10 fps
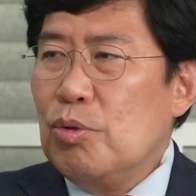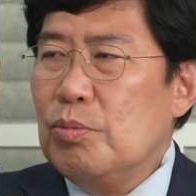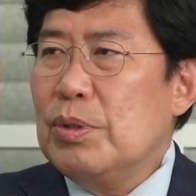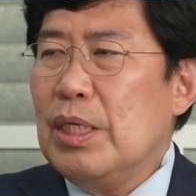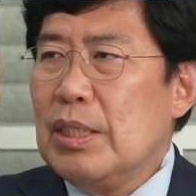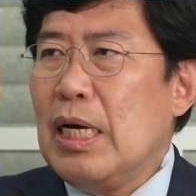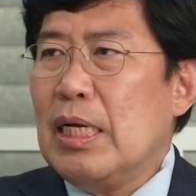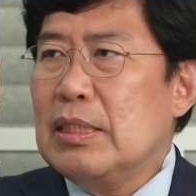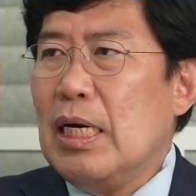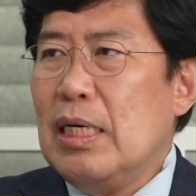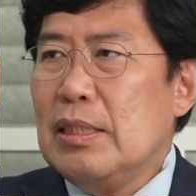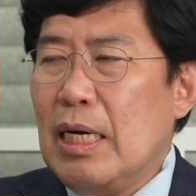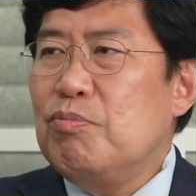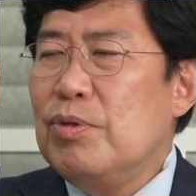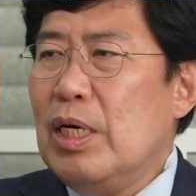도움이 되는 게 아니냐.
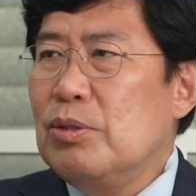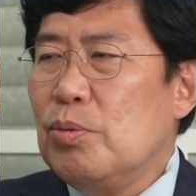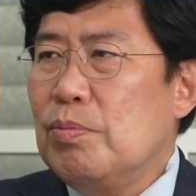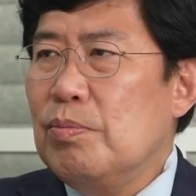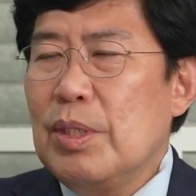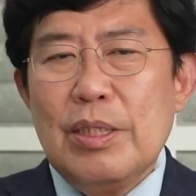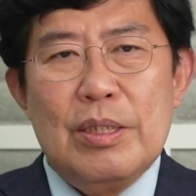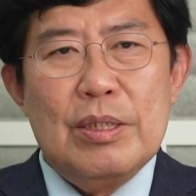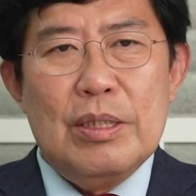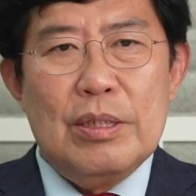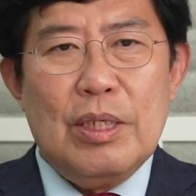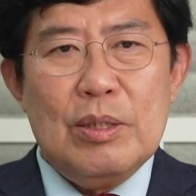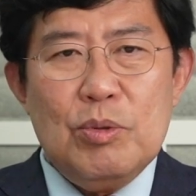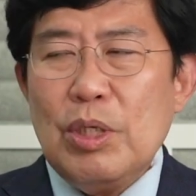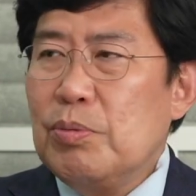당분간 좀
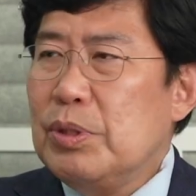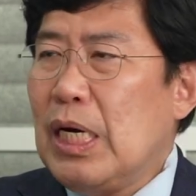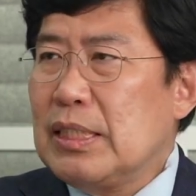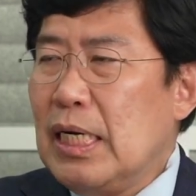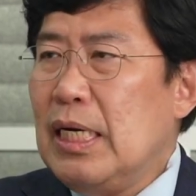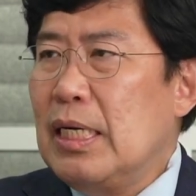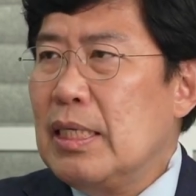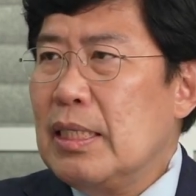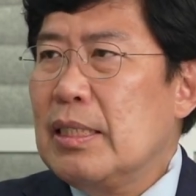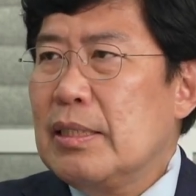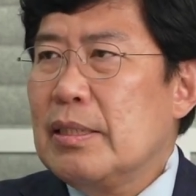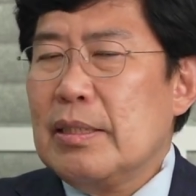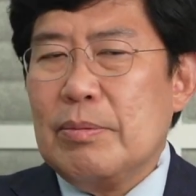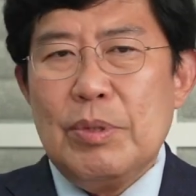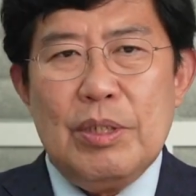양도세 없이 가자.
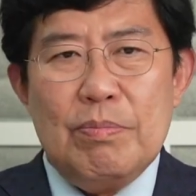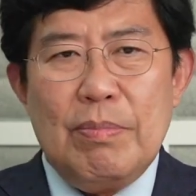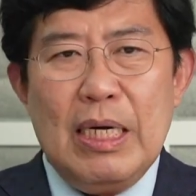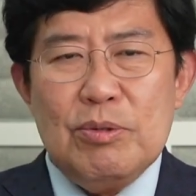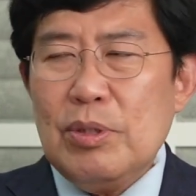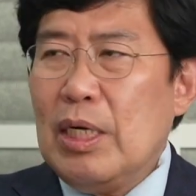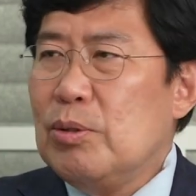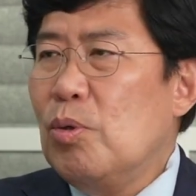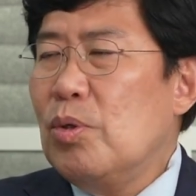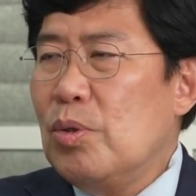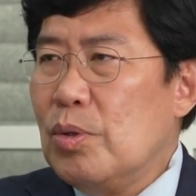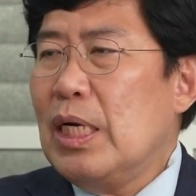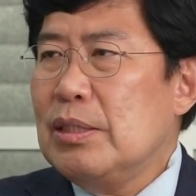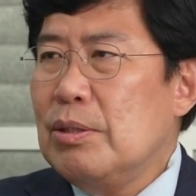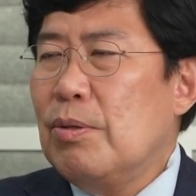음. 뭐 마르고 닳도록은
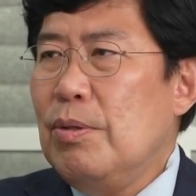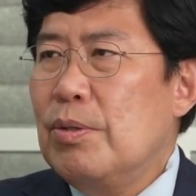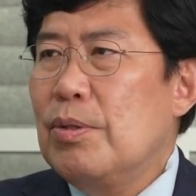아니고